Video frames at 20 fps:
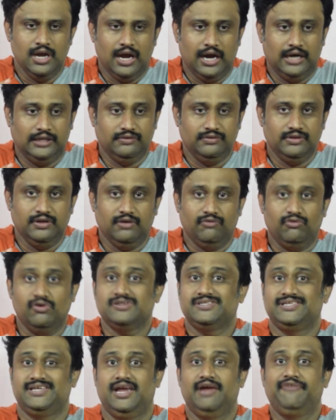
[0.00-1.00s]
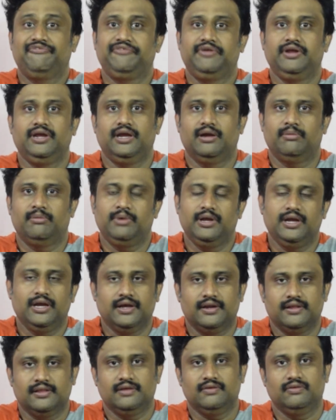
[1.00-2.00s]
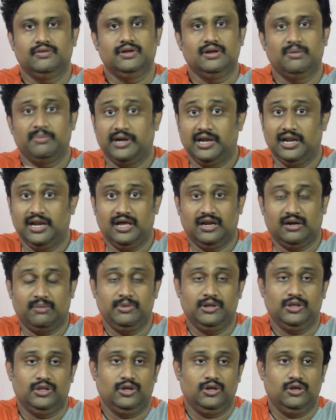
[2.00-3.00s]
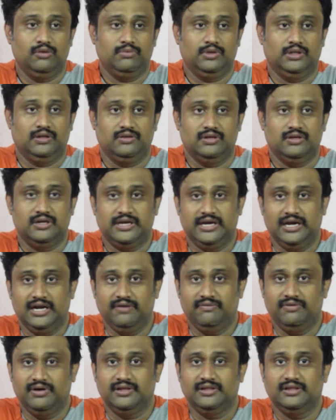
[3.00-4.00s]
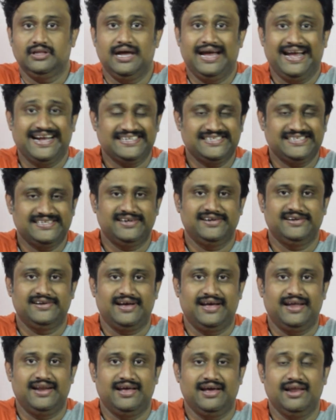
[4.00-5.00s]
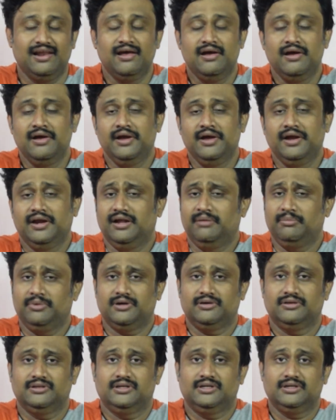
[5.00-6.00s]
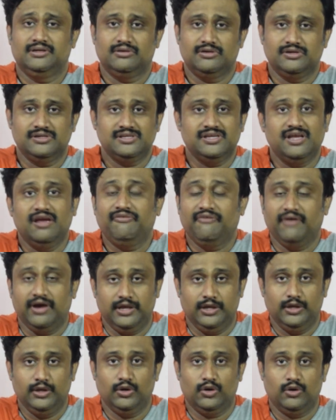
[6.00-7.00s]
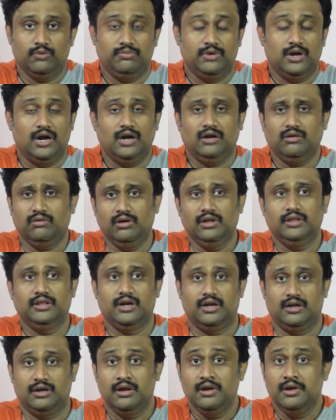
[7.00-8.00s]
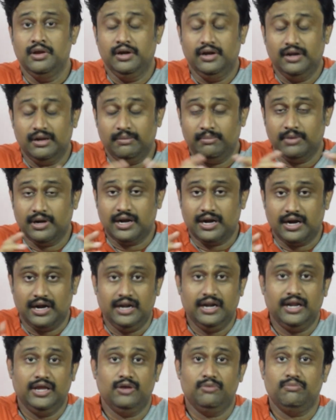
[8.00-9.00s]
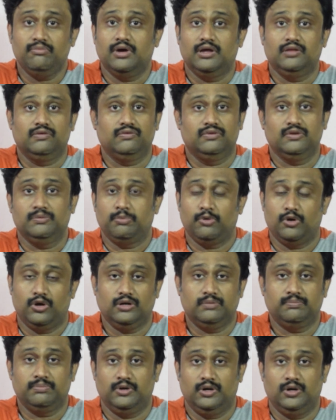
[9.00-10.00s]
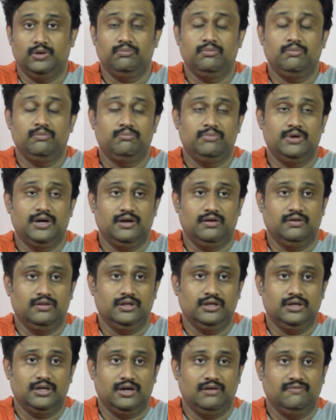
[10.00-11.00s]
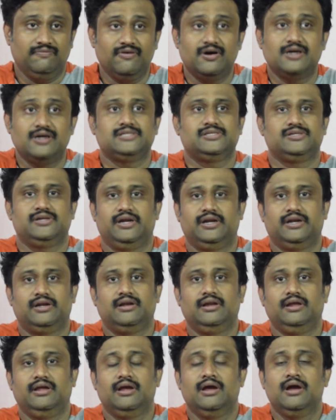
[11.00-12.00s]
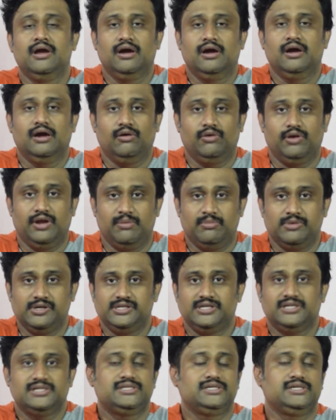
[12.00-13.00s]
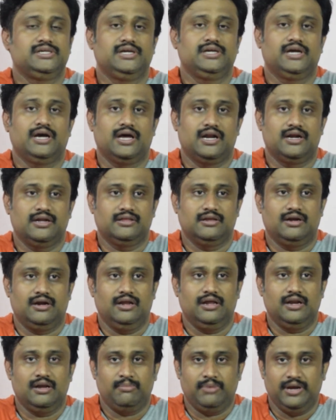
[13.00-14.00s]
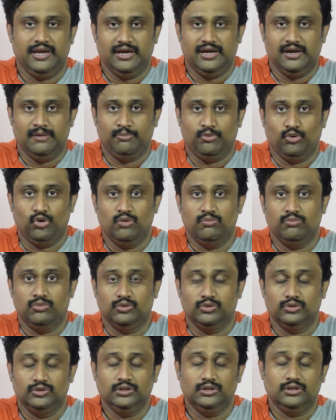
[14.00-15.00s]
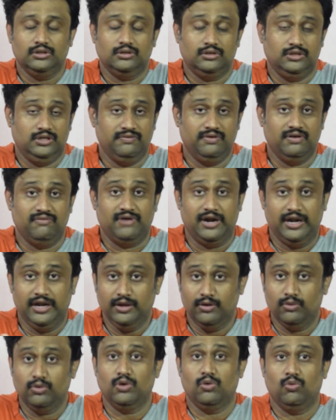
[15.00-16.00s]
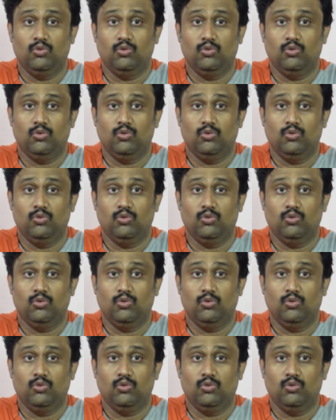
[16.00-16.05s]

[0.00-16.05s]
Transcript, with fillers: அது வந்து எவ்வளோ சேஃப்டி அப்படிங்கிறது வந்து நமக்கு எல்லாருக்குமே தெரியும் அதாவது கீழே விழுந்த ஆக்சிடெண்ட் ஆனால் நமக்கு வந்துட்டு ஒரு சேஃபாக இருக்கும் நாட் ஓன்லி தட் நம்ம கண்ணையும் அது வந்து ப்ரொடக்ட் பண்ணும் பட் வந்து அன்ஃபார்ச்சுனேட்லி ஒரு எமர்ஜென்சி காரணத்தினால நான் பைக்கில் போகும்போது ஈவன் வண்டி கூட